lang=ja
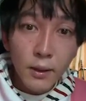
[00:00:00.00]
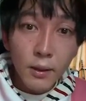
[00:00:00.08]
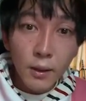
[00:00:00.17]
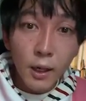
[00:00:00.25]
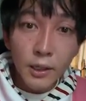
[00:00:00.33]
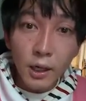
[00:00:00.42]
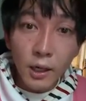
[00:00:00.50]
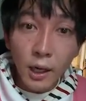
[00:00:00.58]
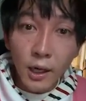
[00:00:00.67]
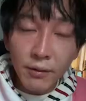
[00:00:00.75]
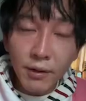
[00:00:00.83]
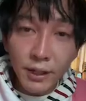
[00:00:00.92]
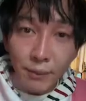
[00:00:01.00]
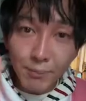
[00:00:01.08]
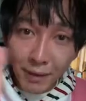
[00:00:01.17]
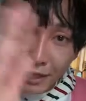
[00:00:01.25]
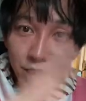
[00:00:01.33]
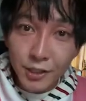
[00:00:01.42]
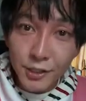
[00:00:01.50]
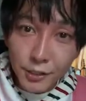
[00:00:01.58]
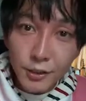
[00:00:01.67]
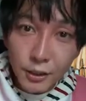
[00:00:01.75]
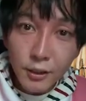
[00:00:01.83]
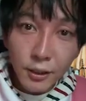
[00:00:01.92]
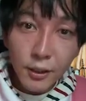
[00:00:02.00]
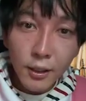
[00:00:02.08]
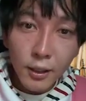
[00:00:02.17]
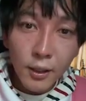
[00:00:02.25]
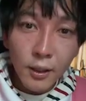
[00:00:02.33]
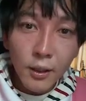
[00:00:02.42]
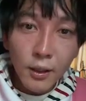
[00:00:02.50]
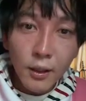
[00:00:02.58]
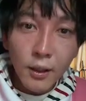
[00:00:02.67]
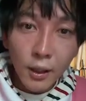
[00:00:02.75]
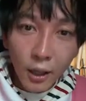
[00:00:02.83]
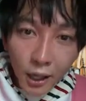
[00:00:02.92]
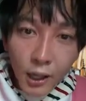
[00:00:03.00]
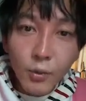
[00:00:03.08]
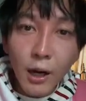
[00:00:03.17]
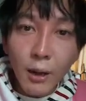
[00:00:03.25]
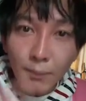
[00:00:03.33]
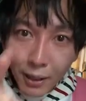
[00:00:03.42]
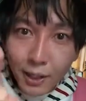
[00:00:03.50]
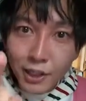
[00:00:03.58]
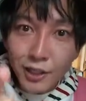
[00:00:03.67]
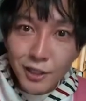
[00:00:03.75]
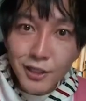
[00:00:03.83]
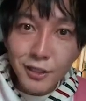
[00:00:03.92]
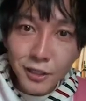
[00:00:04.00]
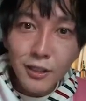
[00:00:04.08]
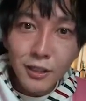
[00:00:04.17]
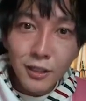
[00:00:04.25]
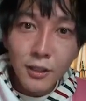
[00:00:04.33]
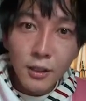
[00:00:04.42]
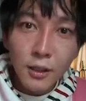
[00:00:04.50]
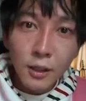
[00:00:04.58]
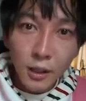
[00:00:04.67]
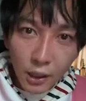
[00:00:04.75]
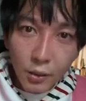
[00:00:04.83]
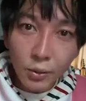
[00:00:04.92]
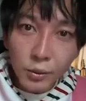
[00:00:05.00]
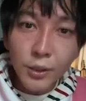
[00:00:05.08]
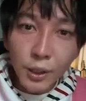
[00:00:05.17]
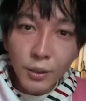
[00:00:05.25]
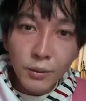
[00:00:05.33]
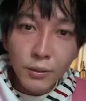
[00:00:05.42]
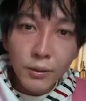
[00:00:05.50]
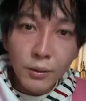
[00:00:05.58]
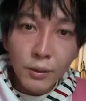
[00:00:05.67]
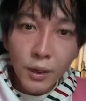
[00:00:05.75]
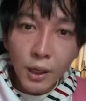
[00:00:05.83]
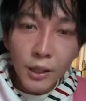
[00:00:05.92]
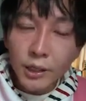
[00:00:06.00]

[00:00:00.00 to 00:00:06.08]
あれ、あれはね、マジです。あれはマジです。あれ本当だよ。あ